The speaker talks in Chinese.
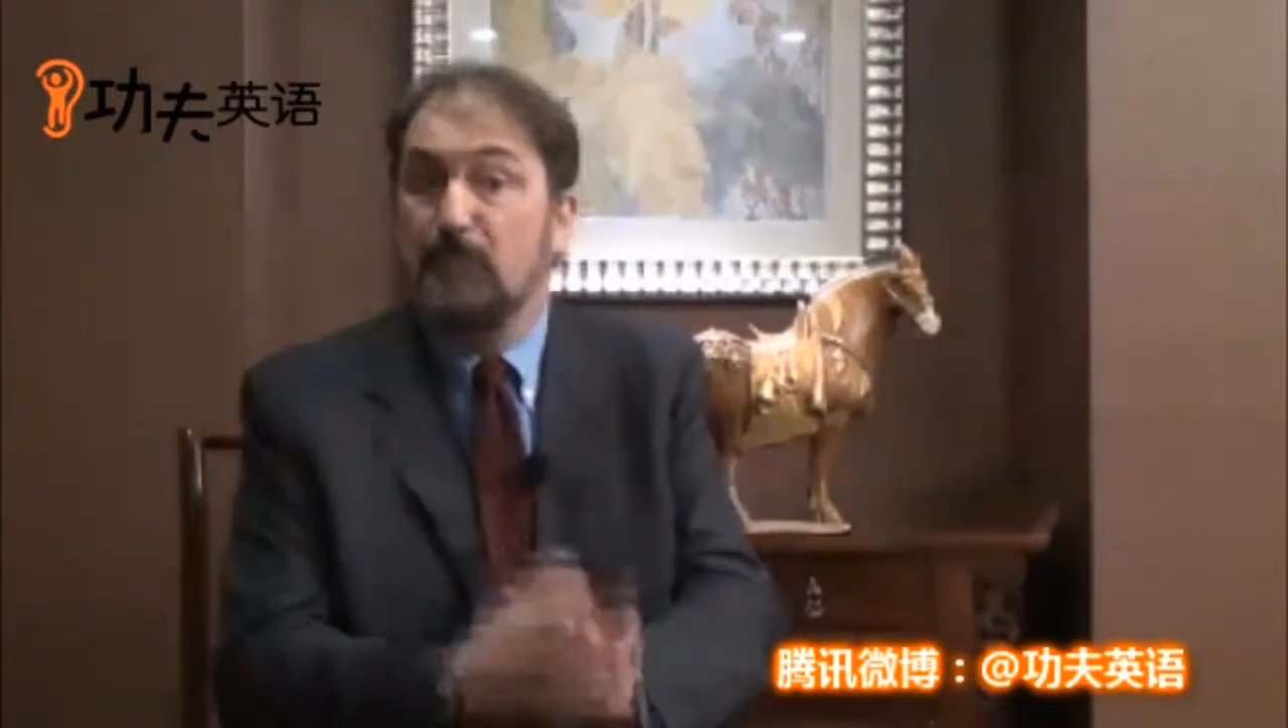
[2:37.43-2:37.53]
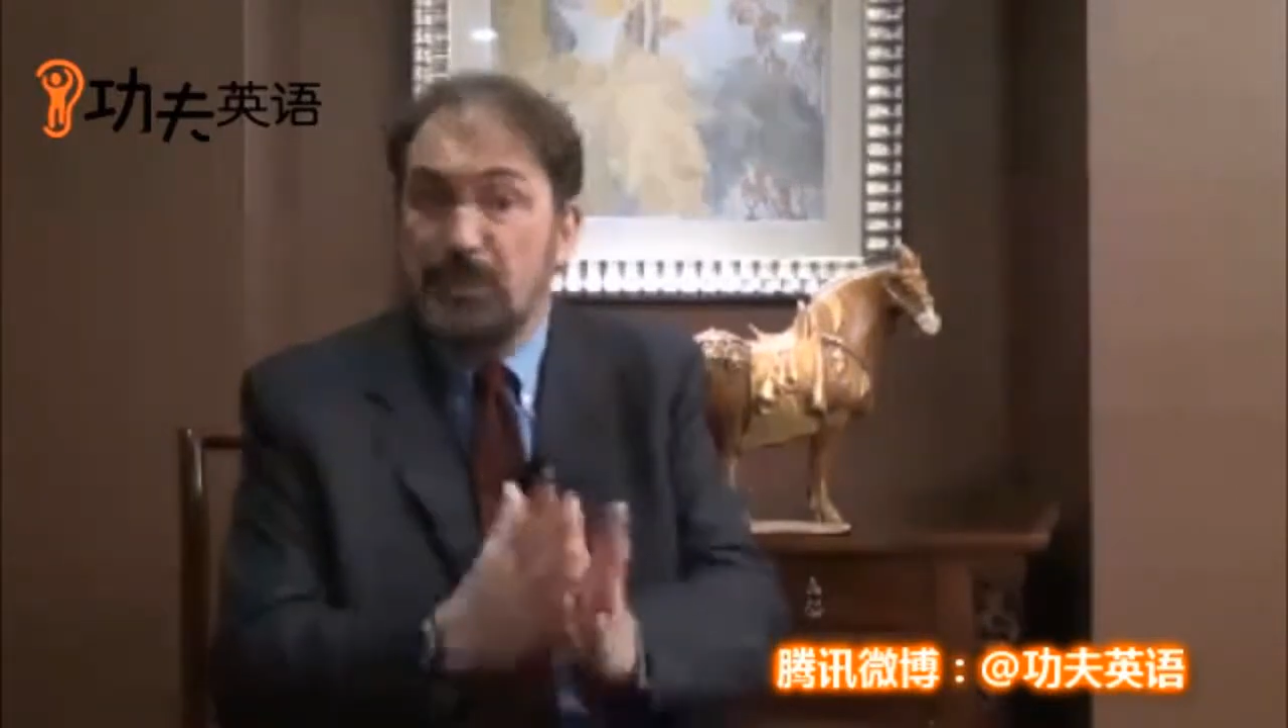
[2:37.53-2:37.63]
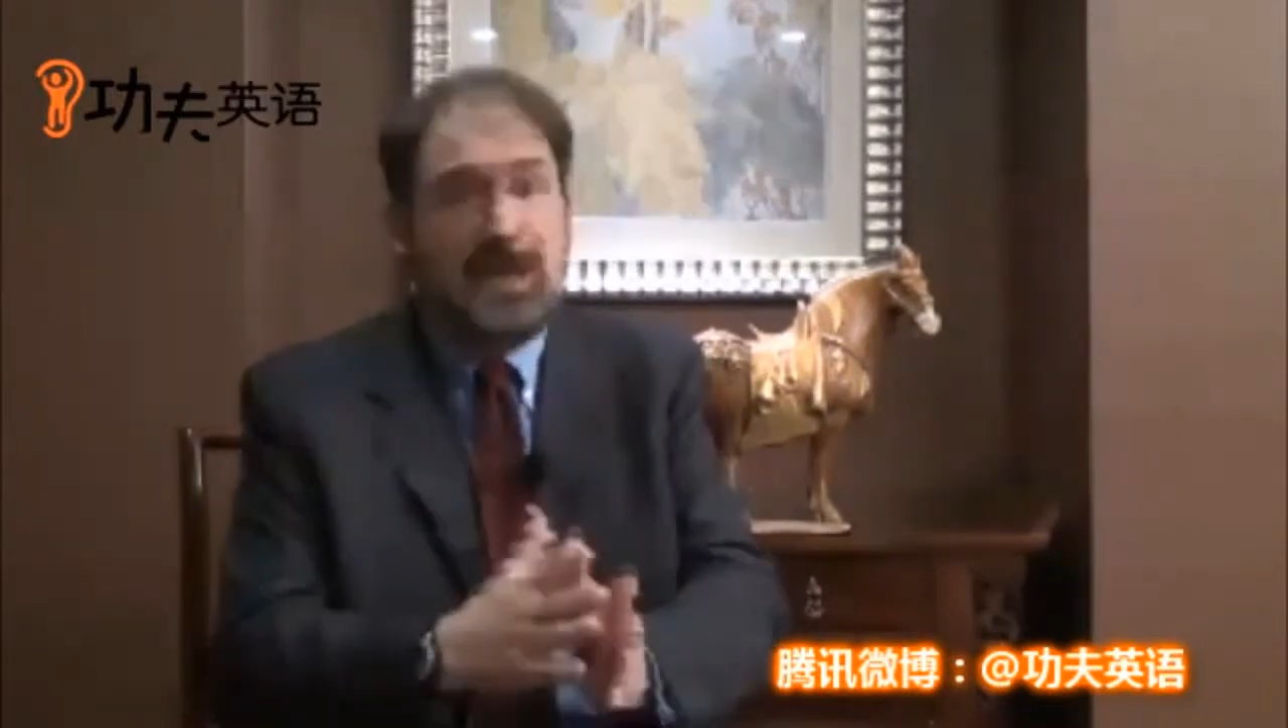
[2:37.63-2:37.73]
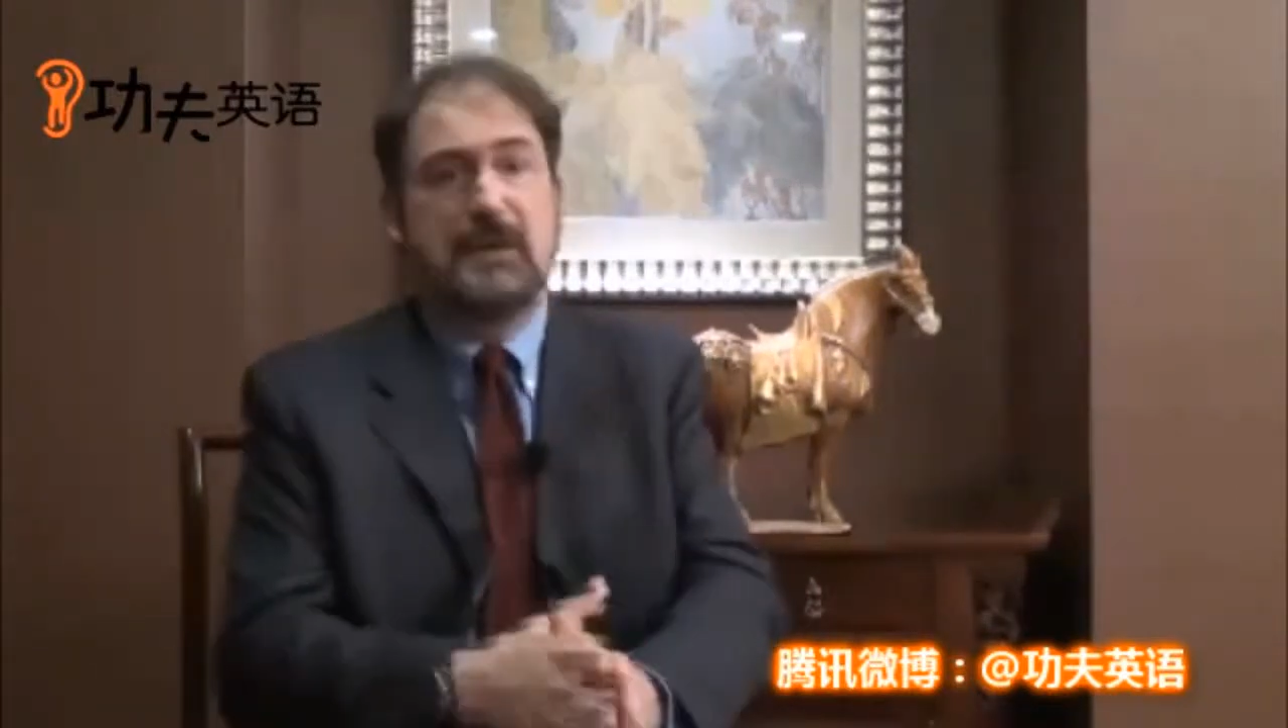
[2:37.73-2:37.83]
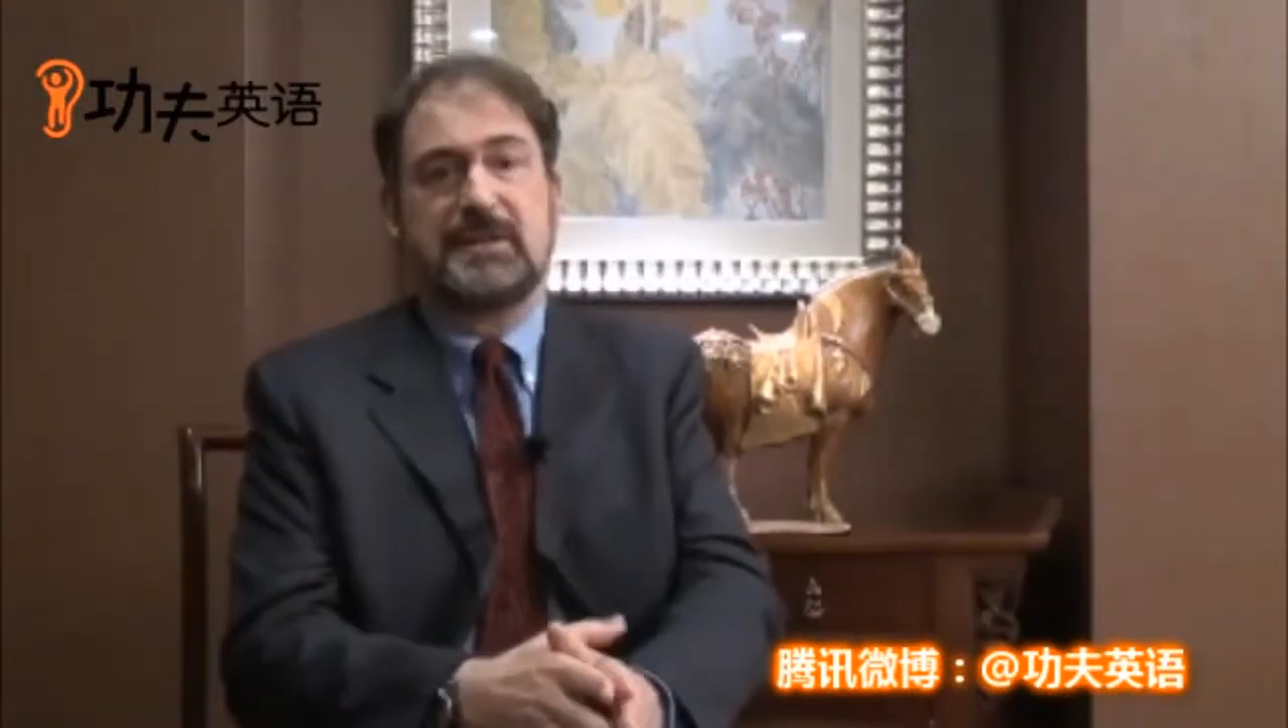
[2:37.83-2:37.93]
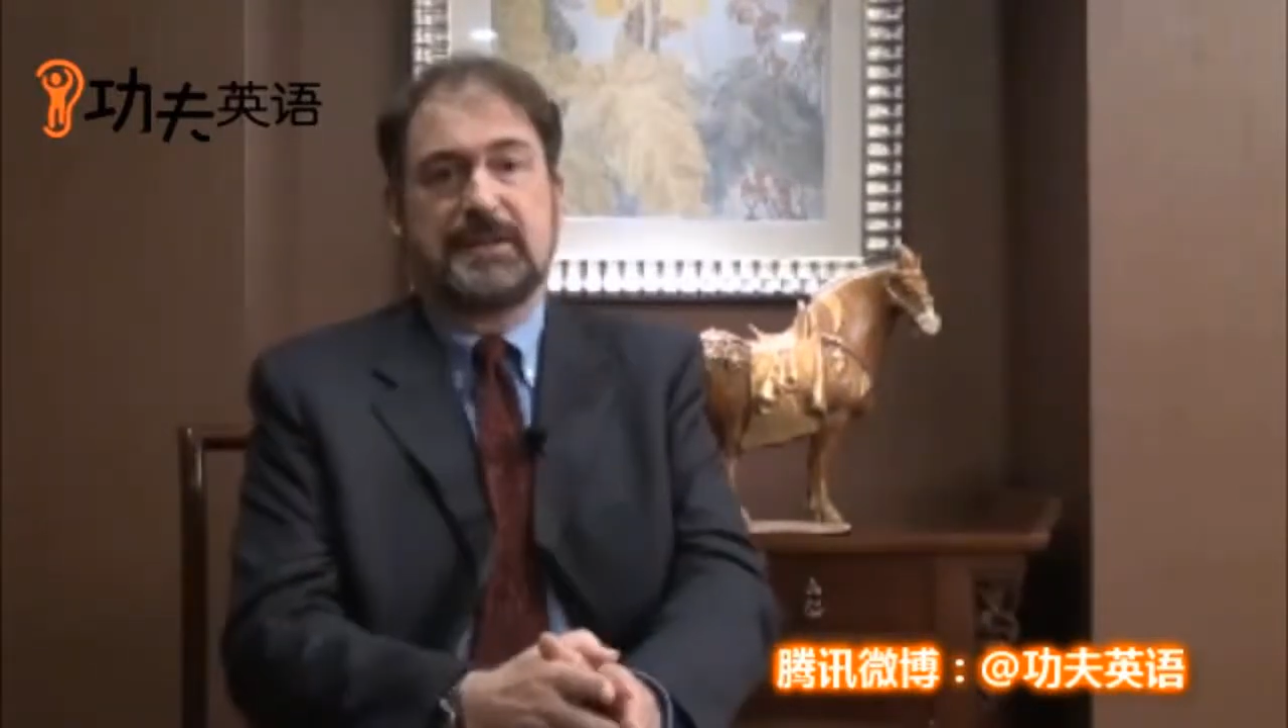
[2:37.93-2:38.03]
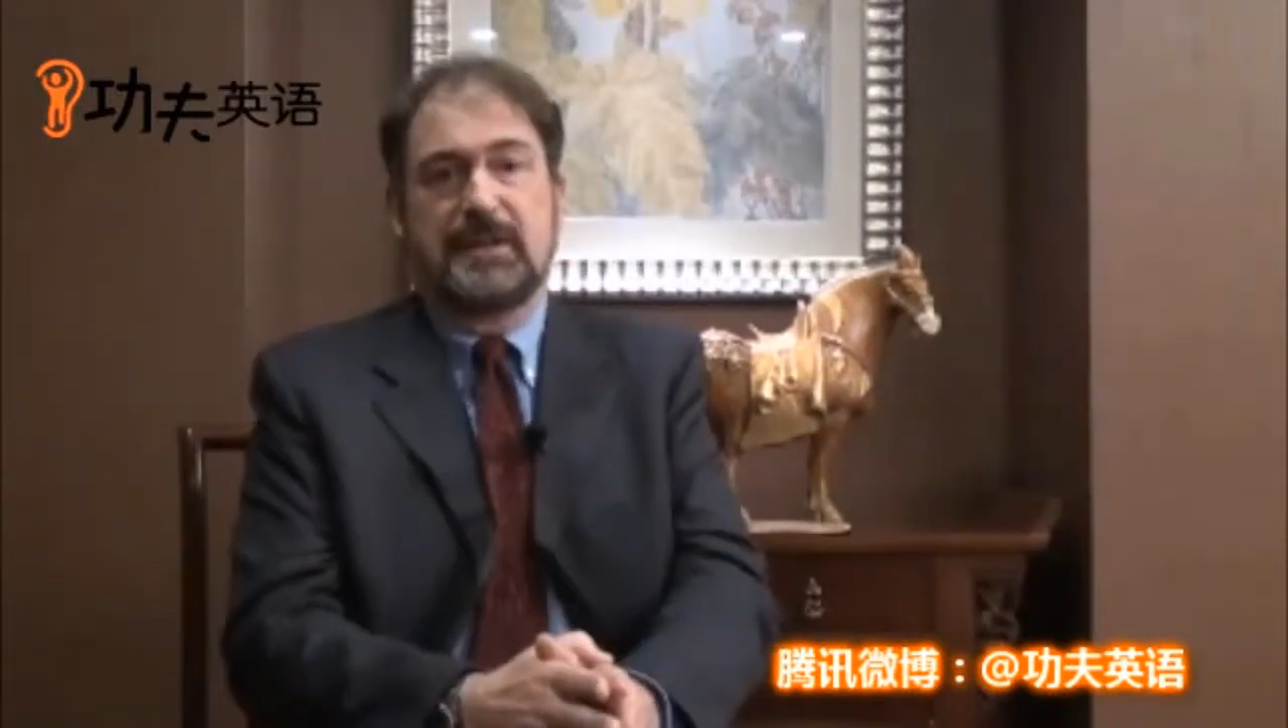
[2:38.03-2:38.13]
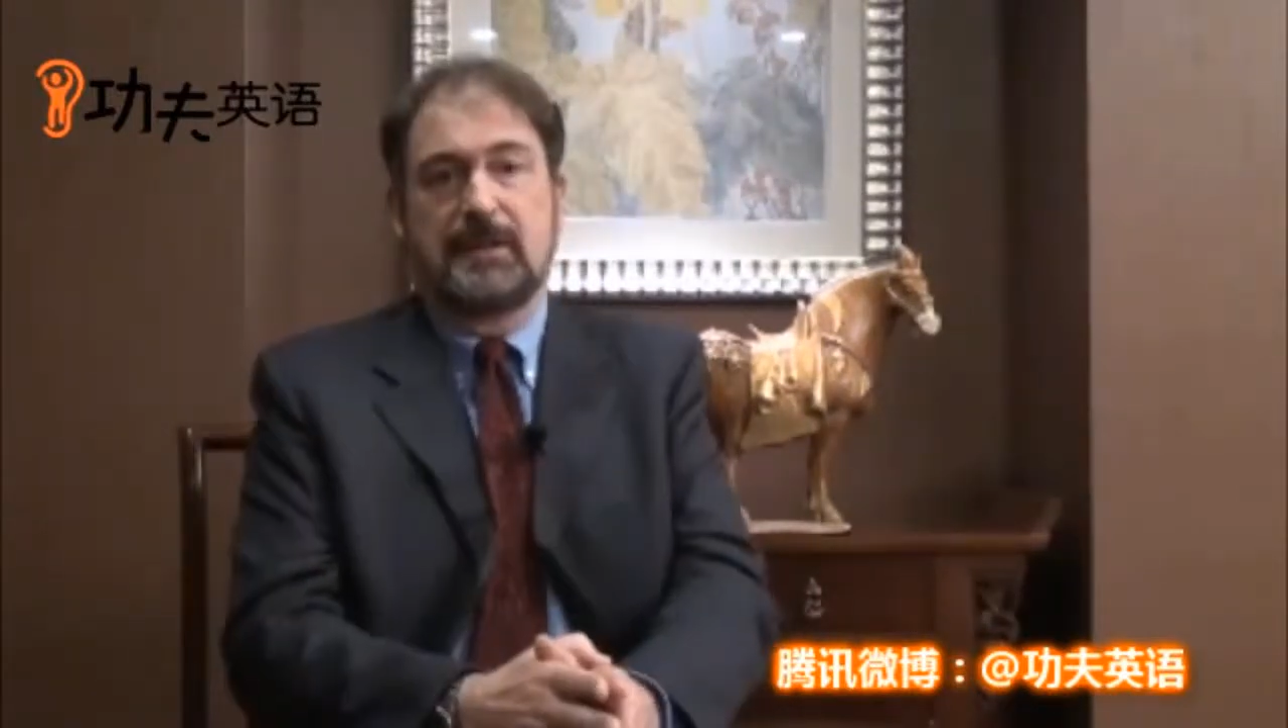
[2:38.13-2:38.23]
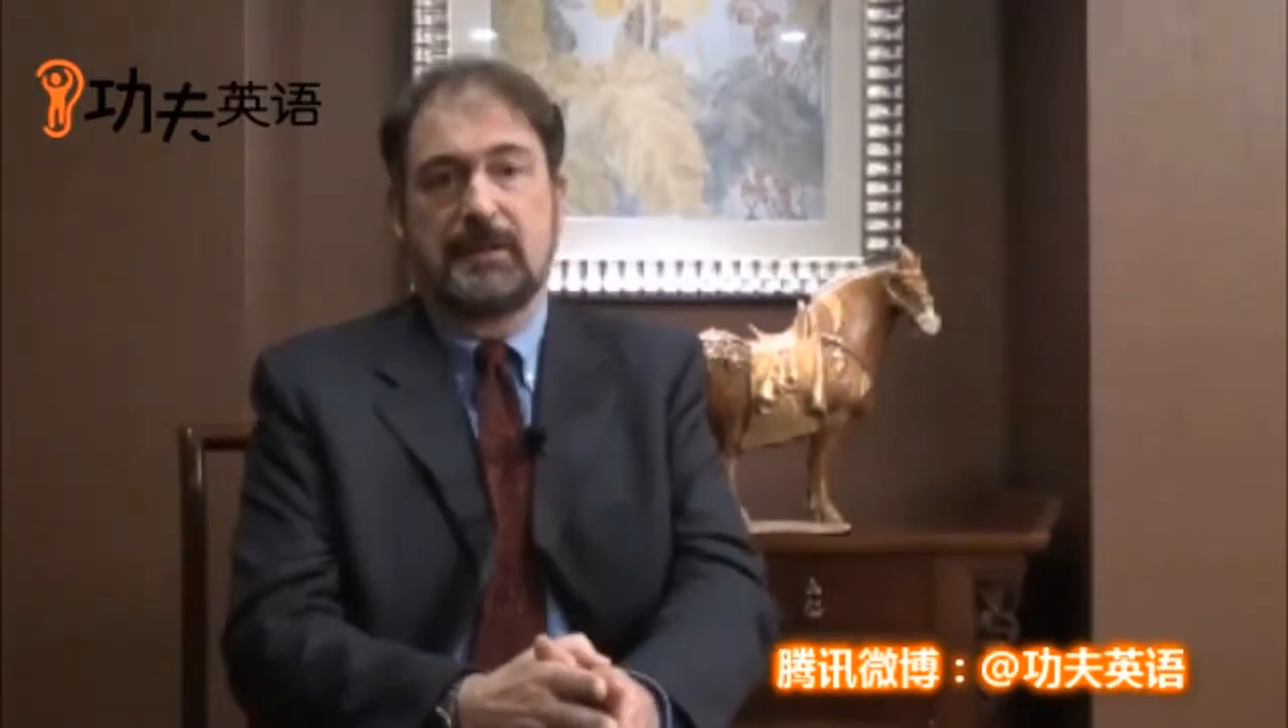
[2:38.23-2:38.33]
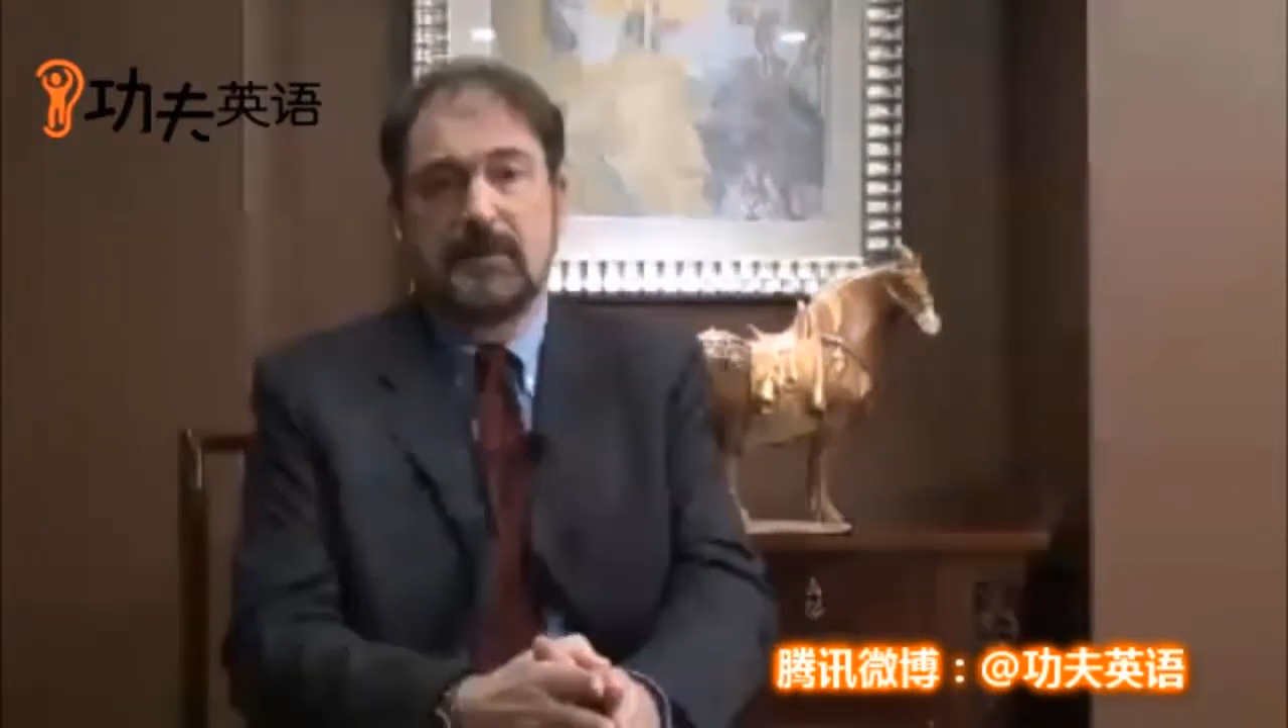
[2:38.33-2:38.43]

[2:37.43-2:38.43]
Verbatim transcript: 不调整你，